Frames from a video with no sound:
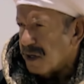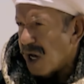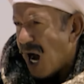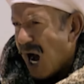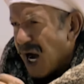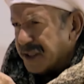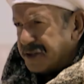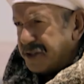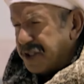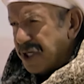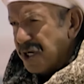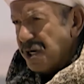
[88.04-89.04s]
يا حاج
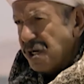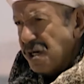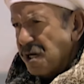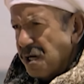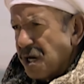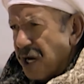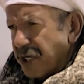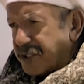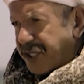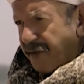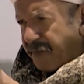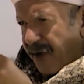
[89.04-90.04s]

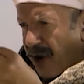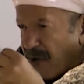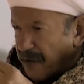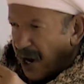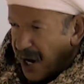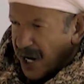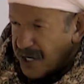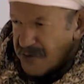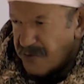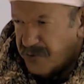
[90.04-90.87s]
التفاهم حلو